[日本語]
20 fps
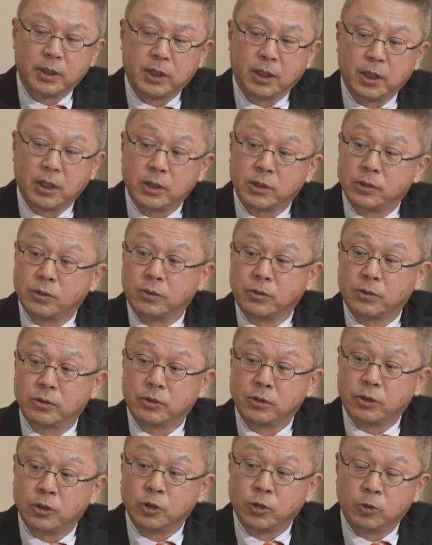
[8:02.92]
リカが主
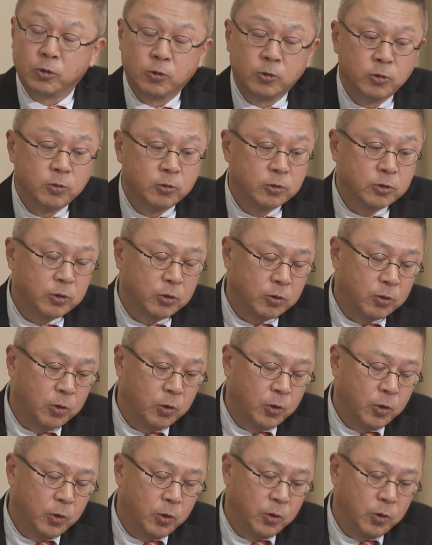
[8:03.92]
導する、そ
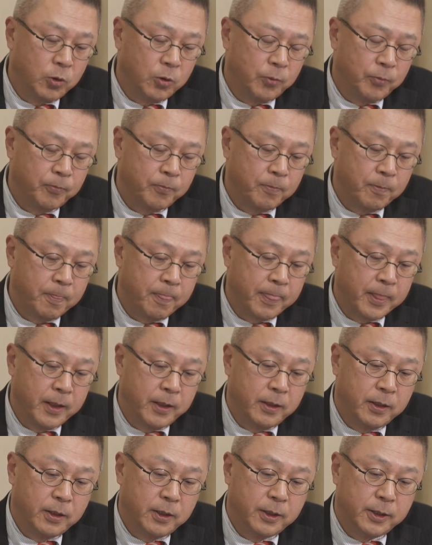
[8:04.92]
の
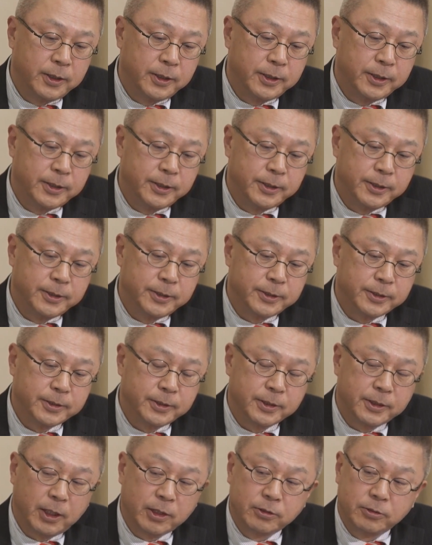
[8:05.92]
あ
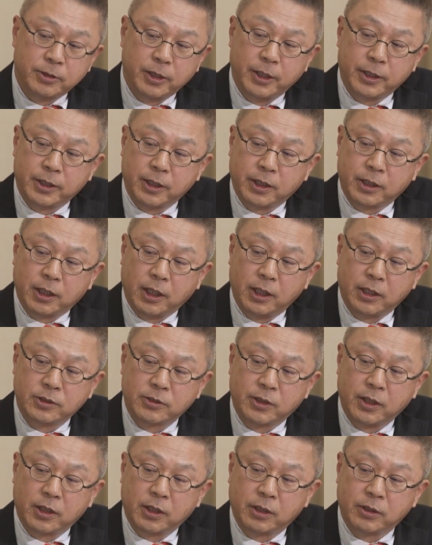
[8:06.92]
核兵器開
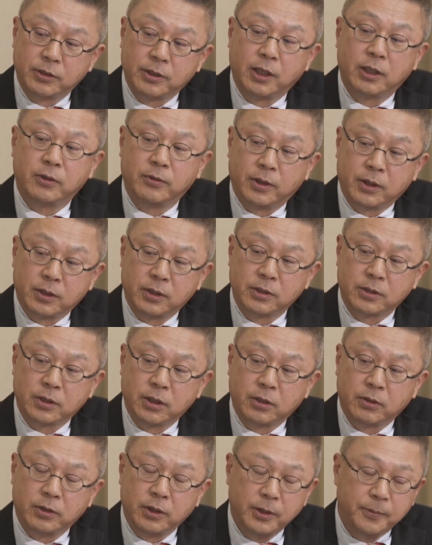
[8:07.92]
発計画になるわけです
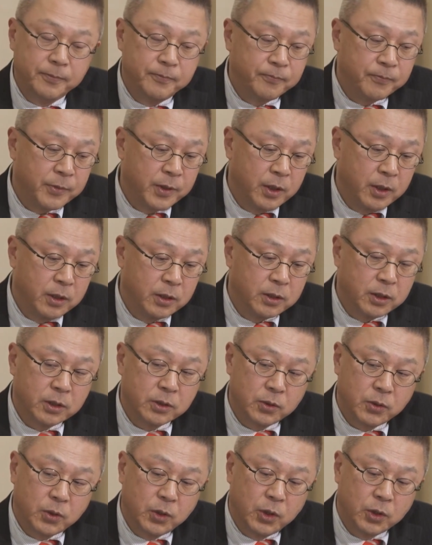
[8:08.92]
けどね。だ
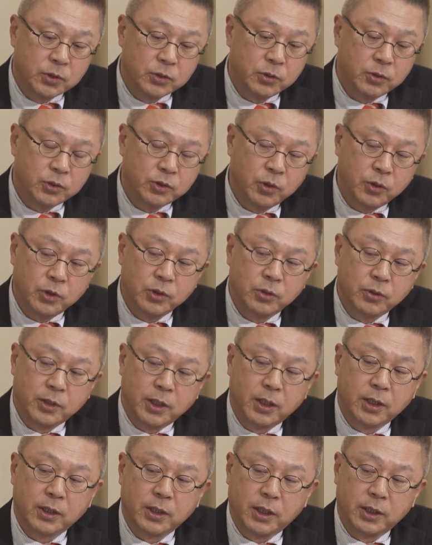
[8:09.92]
けど、その初期の
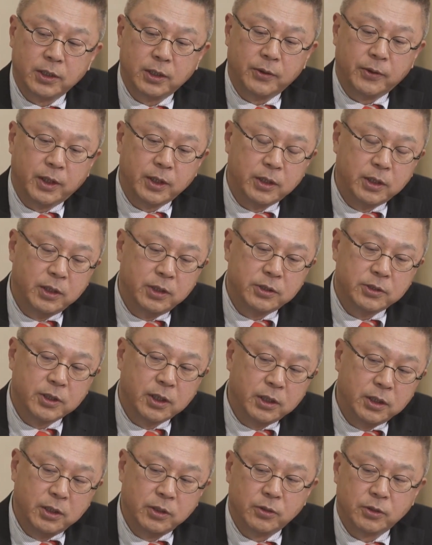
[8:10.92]
段階ではイギリス
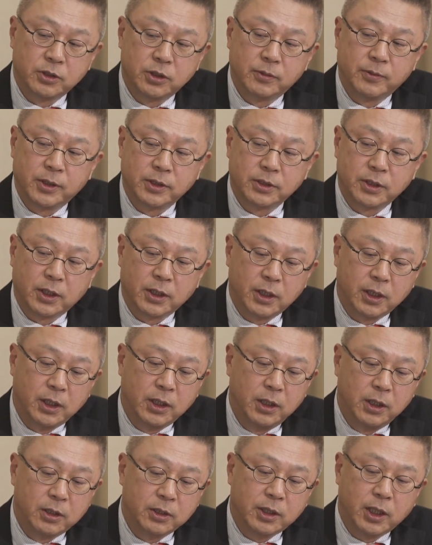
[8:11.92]
がリードしてましたか
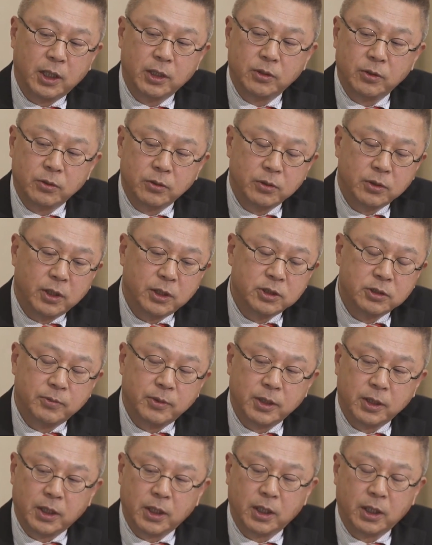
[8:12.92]
ら、対等の立
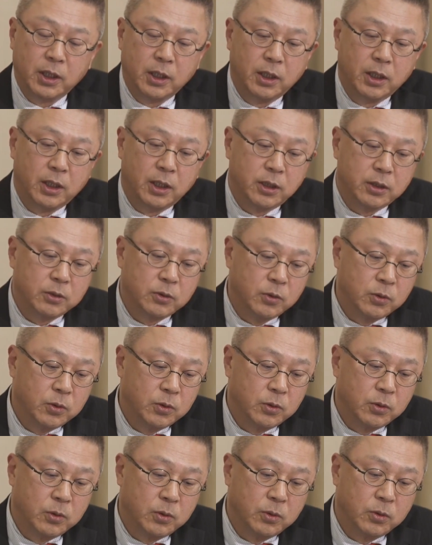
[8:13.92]
場で、あ
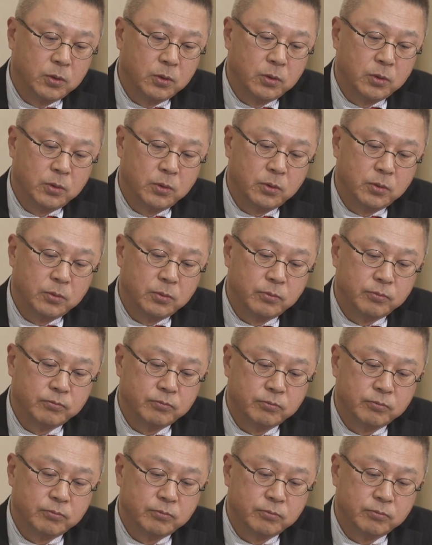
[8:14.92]
の